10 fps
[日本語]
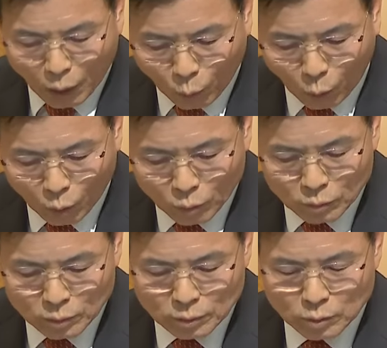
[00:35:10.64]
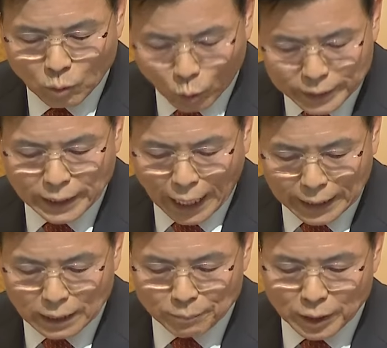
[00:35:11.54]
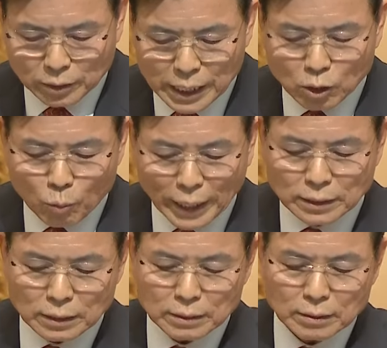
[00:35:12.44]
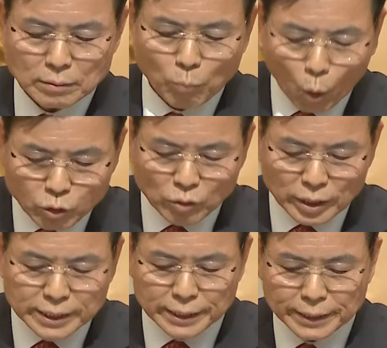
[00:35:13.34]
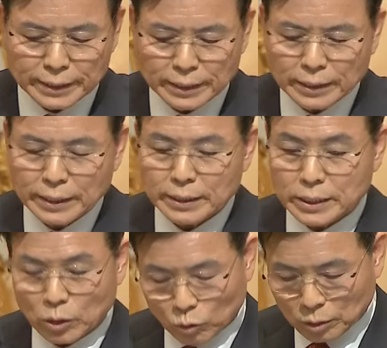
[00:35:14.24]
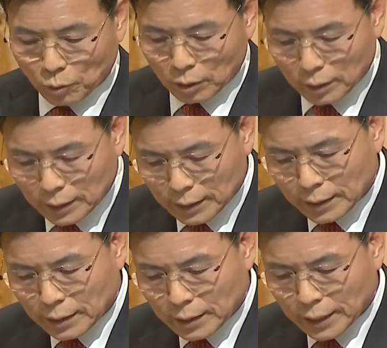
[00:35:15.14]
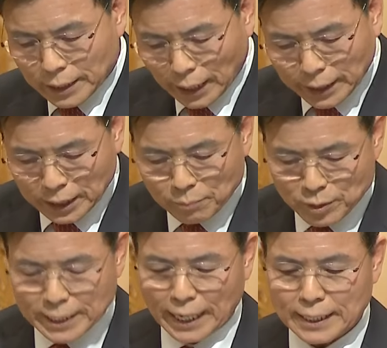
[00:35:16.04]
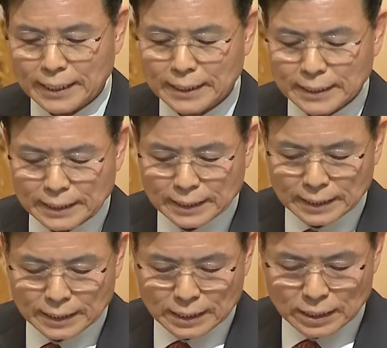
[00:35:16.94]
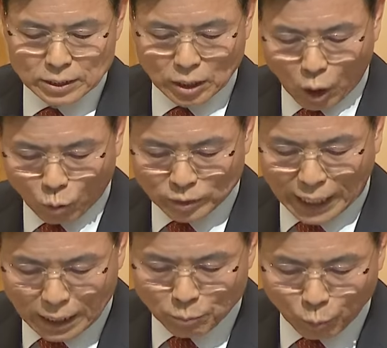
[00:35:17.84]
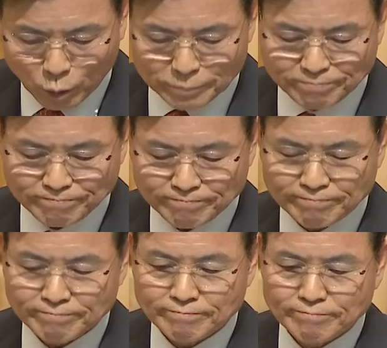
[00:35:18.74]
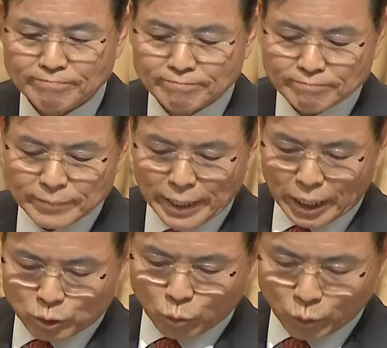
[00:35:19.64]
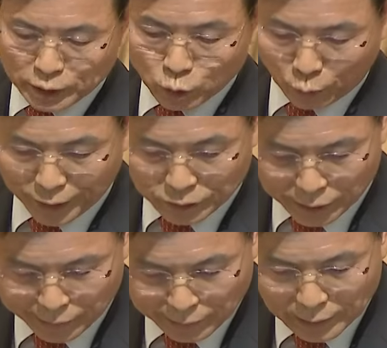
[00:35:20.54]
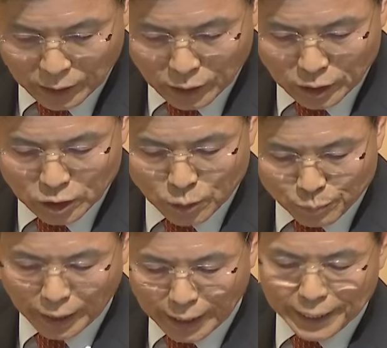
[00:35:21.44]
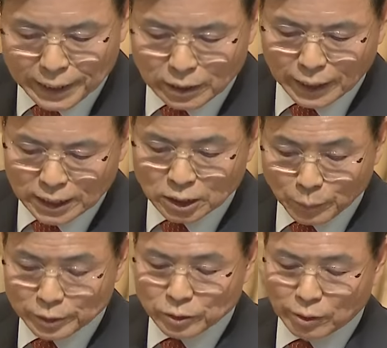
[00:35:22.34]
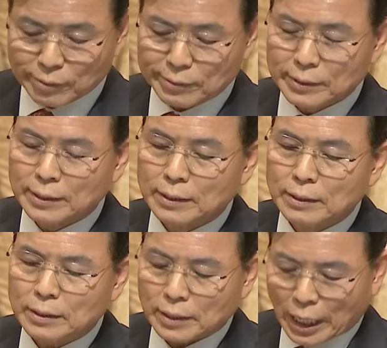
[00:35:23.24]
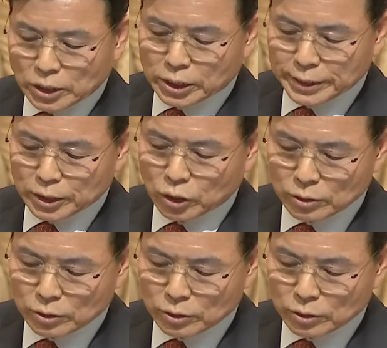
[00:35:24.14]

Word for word: 人間的に埋めには埋められず神様の恵みによってのみ全てが満たされることを悟るようになります愛なる天の父母様イエス・キリストが十字架の道を行かれ